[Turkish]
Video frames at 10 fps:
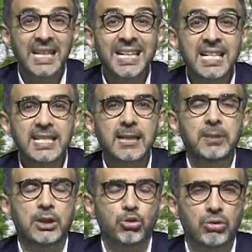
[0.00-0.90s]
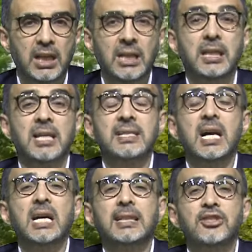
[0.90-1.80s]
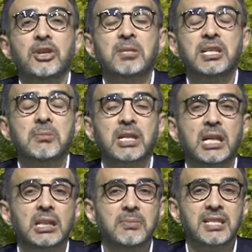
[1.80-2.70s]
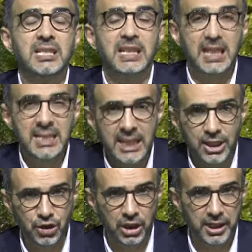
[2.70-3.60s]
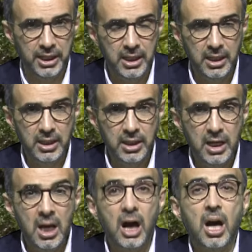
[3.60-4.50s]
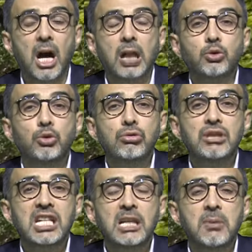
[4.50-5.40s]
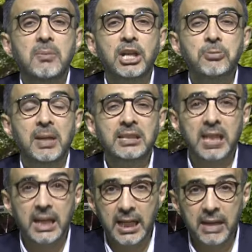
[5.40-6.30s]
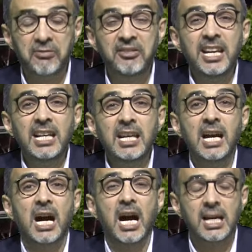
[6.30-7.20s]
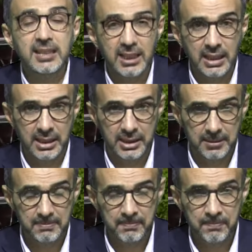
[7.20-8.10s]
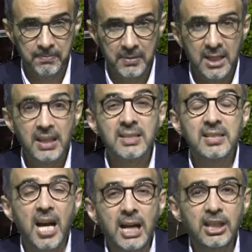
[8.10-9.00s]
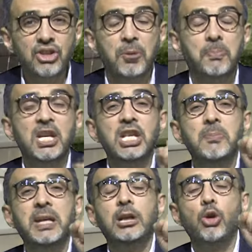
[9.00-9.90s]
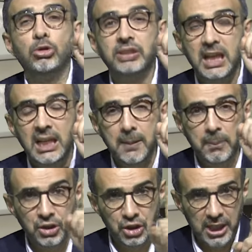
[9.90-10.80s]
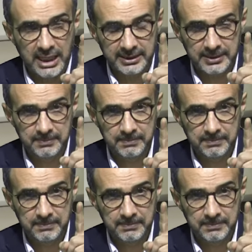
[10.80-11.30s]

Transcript: Kısa bir süreliğine sadece bizim kanalımızın izleyicileri 625 metrekare villa arsalarını sadece 1 milyon TL peşinat